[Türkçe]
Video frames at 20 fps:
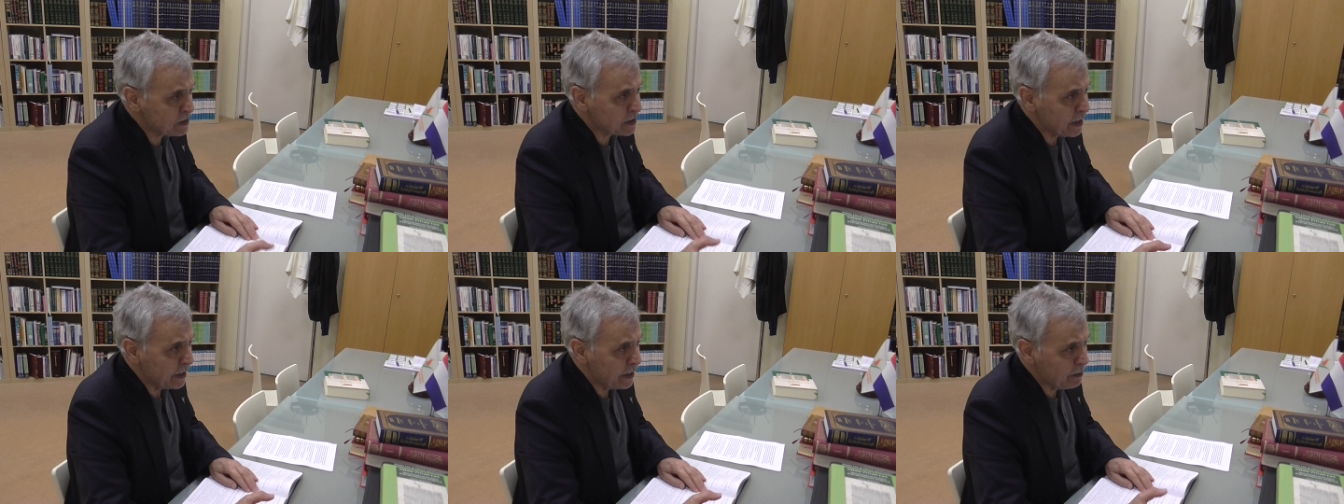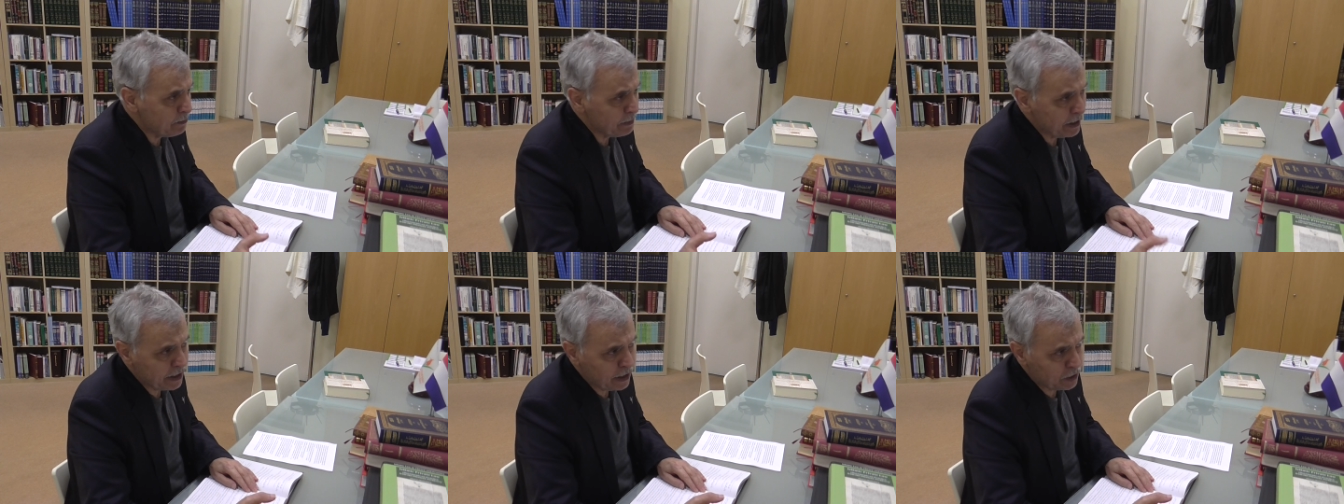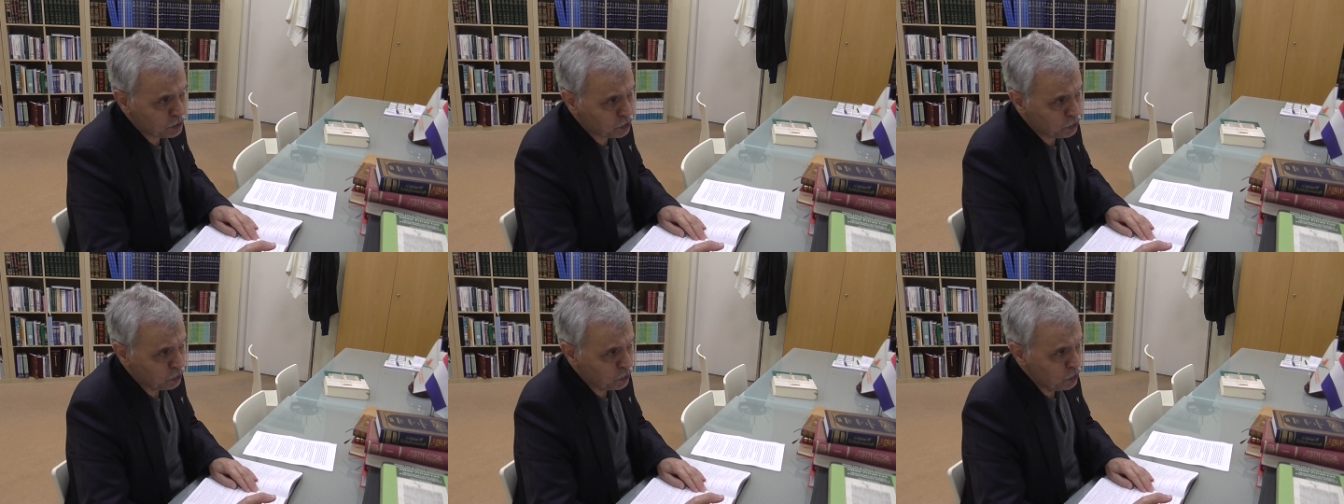sene
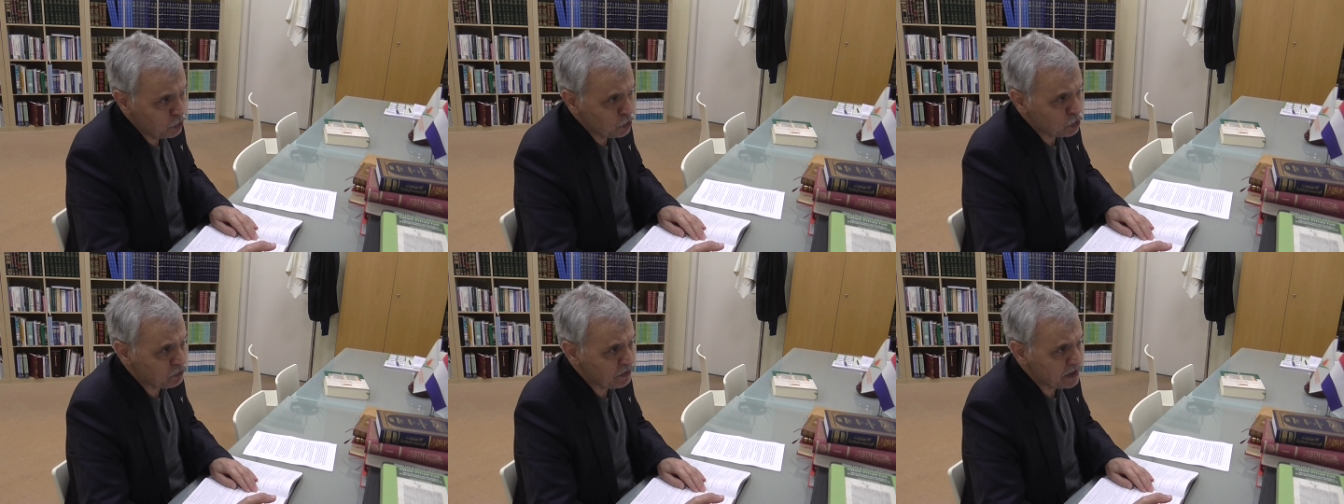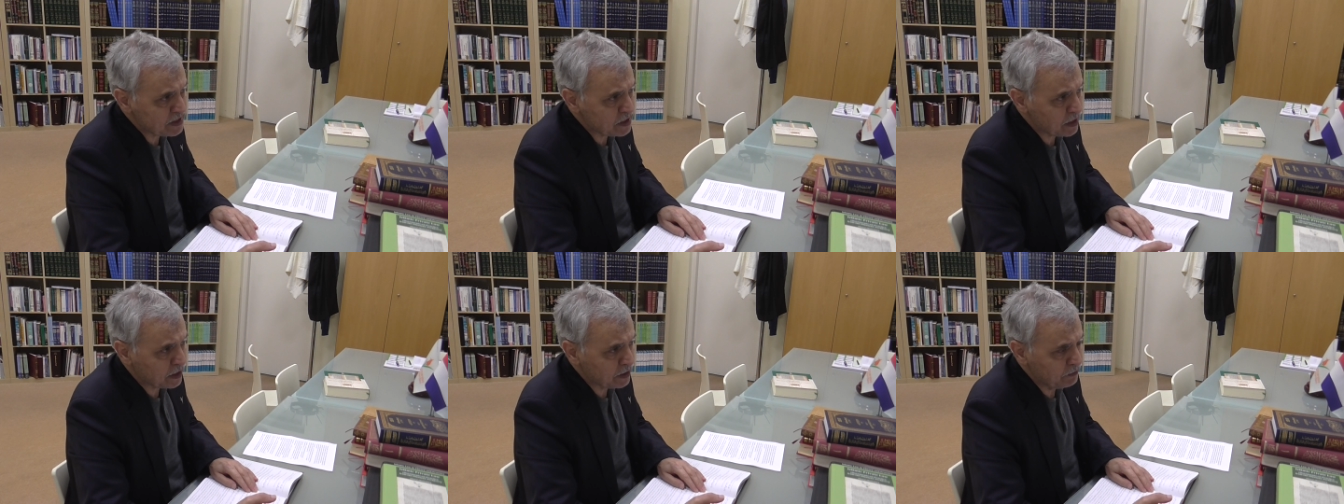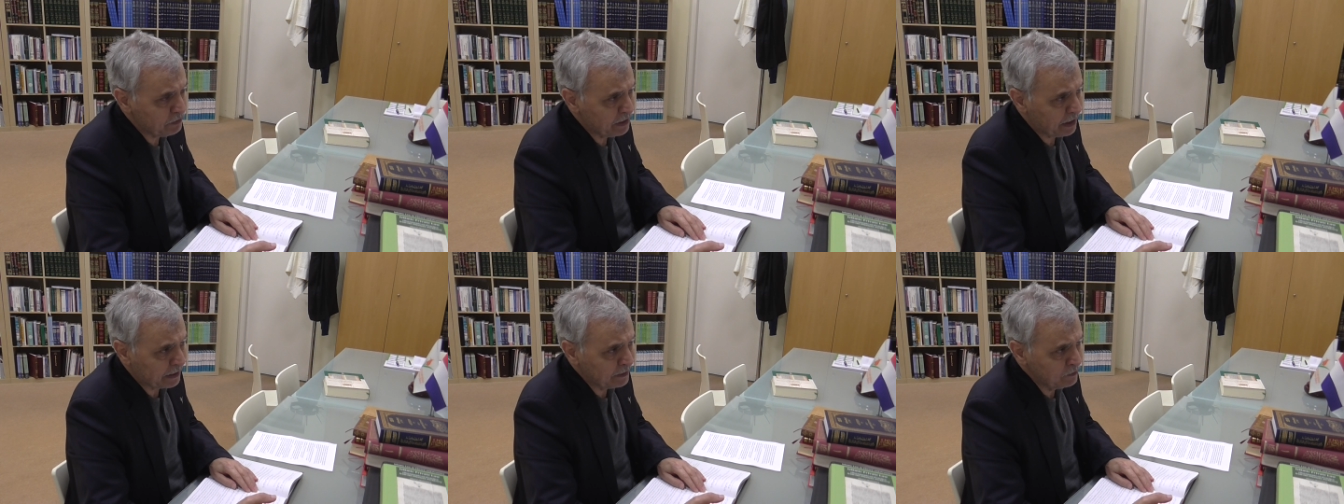bana şu yüz ve
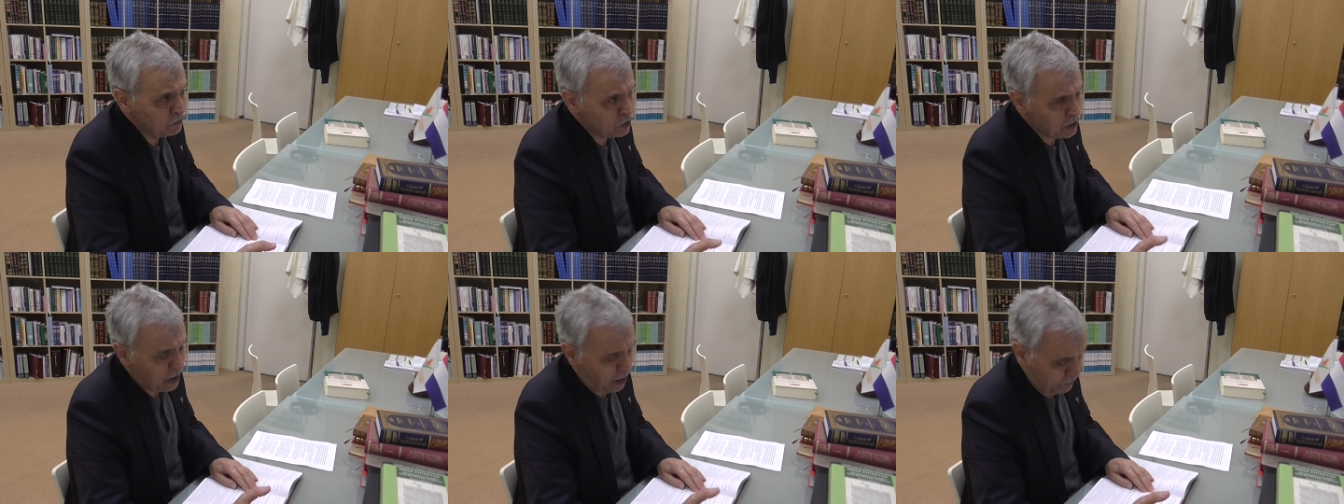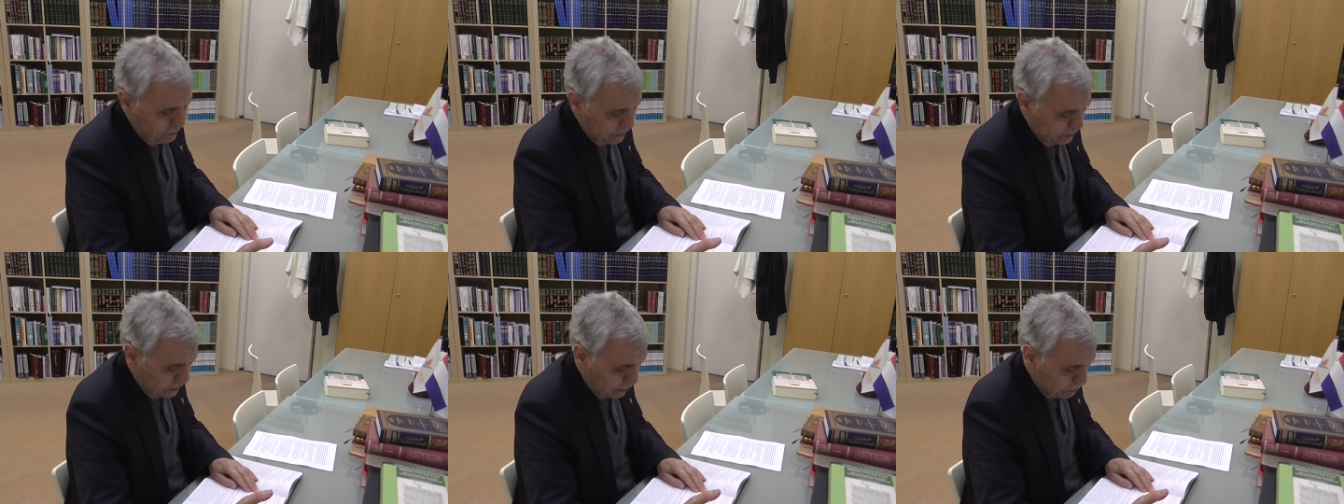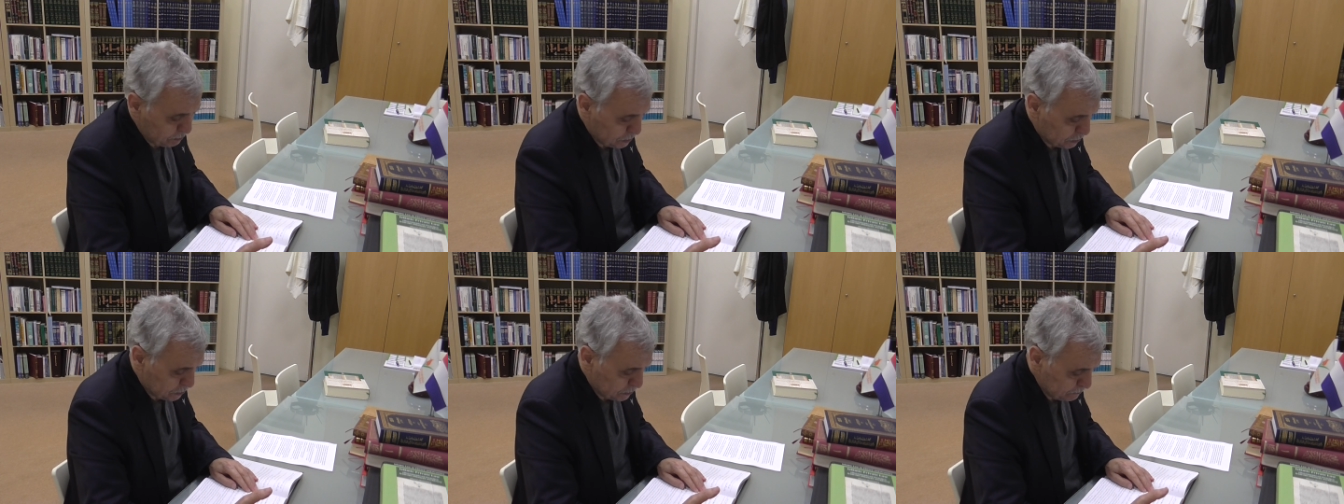sakı verin kafi
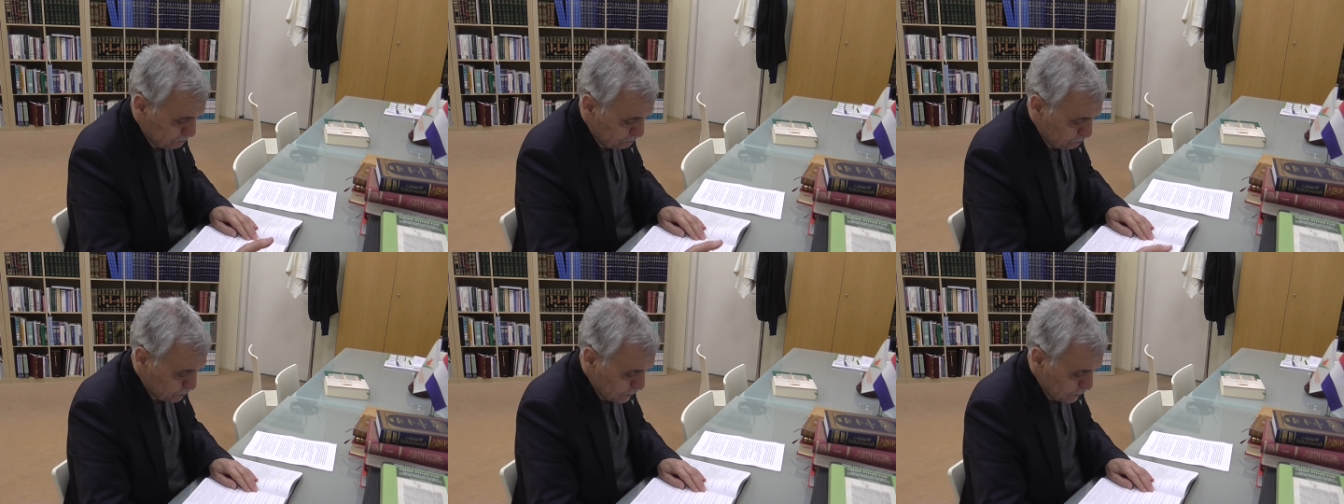demiş.